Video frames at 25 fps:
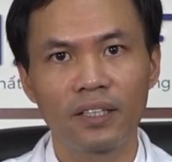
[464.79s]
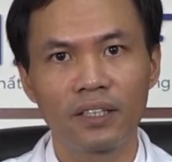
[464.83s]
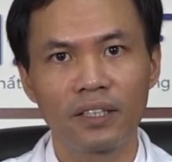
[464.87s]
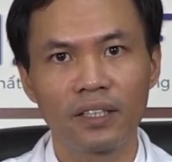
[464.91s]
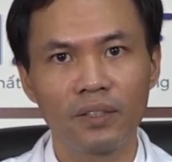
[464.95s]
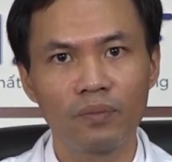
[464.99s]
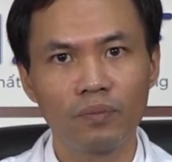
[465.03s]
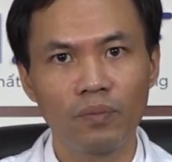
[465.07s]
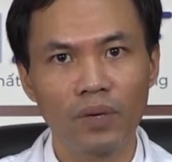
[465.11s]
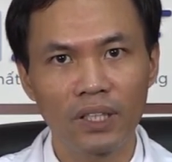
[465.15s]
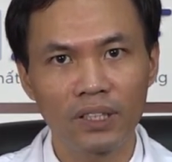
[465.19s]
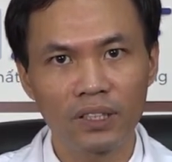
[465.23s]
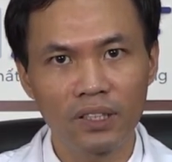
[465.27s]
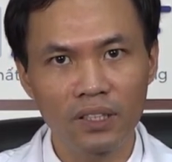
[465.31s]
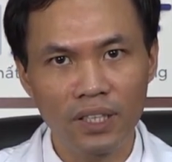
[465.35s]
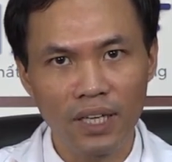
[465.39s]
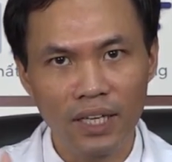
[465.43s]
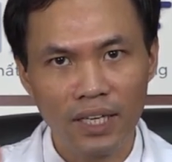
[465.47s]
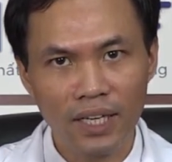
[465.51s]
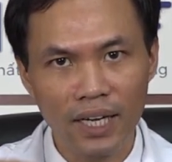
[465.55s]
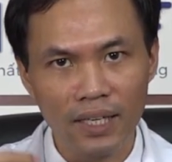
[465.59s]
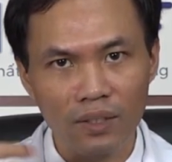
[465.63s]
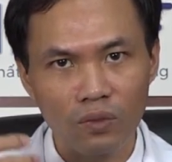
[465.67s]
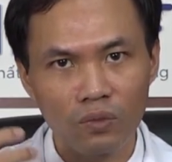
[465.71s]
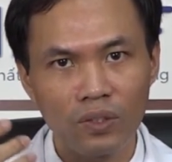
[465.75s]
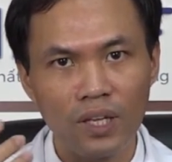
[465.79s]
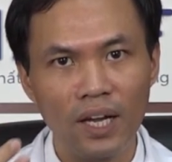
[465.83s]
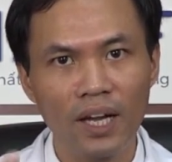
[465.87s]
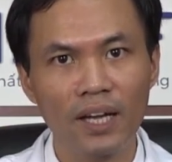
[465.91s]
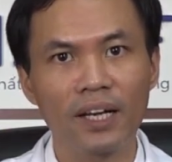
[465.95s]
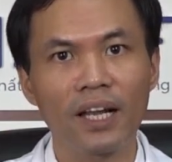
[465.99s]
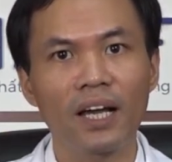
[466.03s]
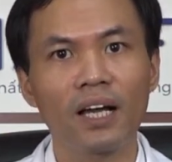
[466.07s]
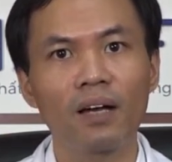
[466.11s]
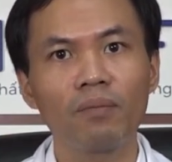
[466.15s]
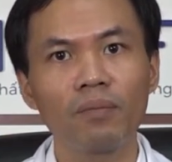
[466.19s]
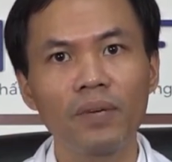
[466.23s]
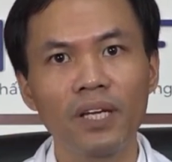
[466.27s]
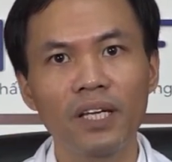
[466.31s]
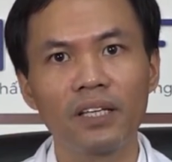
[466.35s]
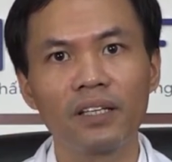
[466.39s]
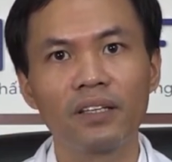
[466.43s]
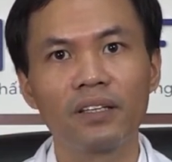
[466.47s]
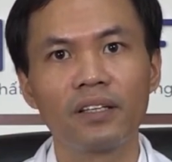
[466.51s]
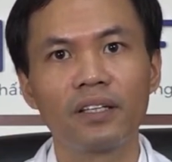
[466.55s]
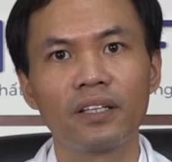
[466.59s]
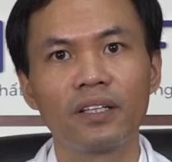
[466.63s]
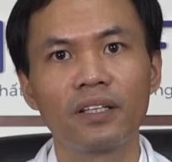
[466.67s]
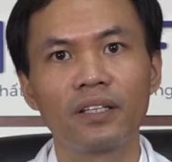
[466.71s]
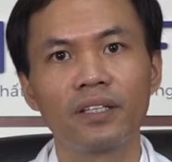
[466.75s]
Thì mà chức năng gan của chúng ta đã bị
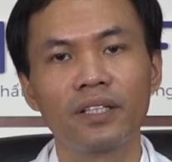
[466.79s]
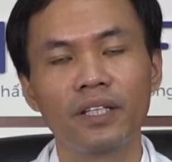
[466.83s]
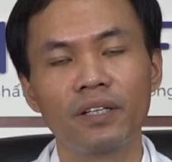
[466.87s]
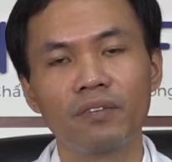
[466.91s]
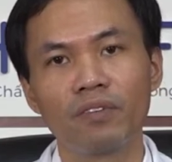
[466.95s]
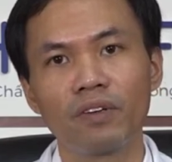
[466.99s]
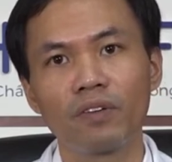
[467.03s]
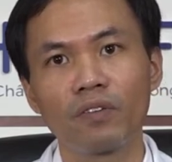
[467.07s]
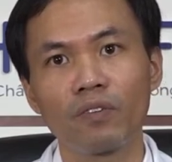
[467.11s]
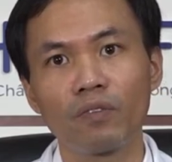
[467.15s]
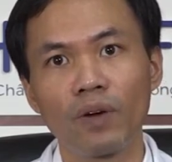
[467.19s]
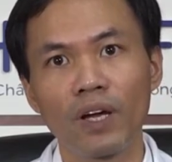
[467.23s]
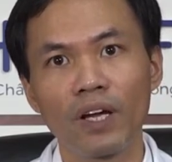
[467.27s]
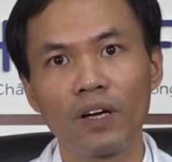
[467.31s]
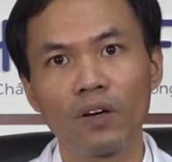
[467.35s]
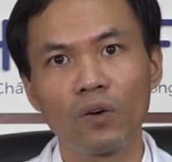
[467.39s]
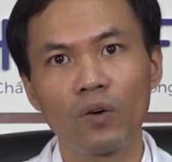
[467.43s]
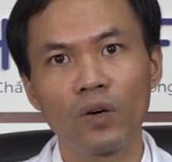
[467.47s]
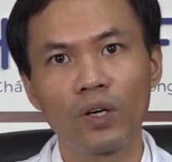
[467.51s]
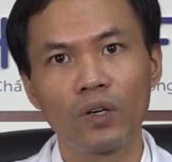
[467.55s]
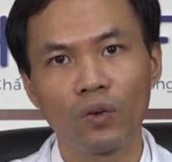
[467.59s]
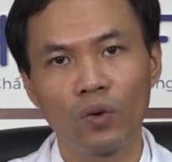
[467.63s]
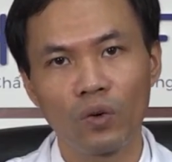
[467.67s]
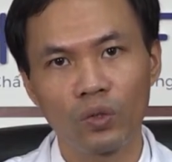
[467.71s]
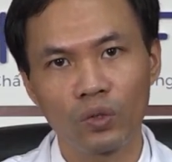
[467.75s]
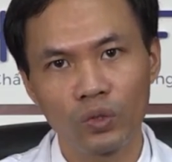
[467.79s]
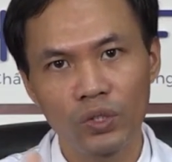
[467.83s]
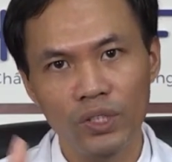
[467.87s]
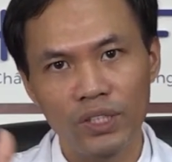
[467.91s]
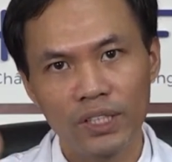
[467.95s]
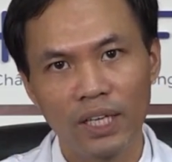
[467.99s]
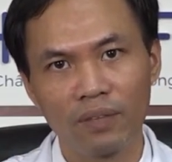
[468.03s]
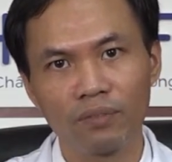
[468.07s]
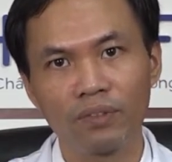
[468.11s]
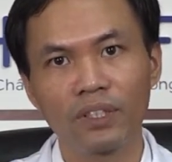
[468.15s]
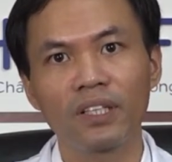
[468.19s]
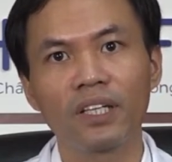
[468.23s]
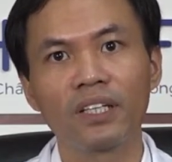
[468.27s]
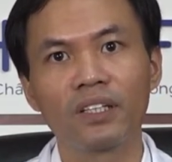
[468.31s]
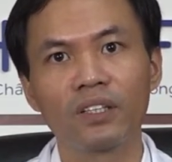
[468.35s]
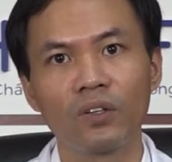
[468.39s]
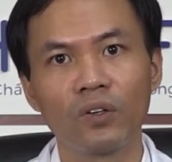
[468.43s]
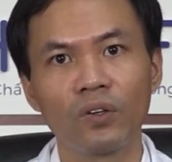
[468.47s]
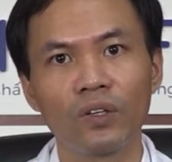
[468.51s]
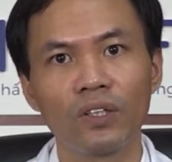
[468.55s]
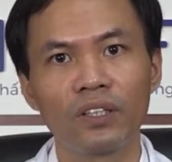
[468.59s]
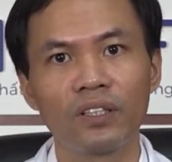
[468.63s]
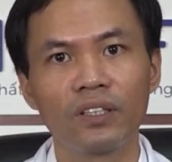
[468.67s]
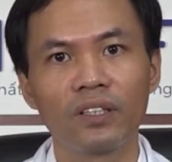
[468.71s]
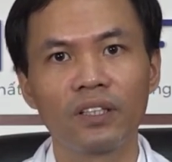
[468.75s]
nhiễm viêm B rồi, nó có suy giảm nhất định
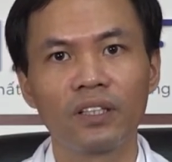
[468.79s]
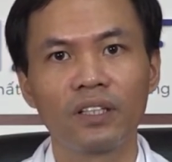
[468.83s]
rồi.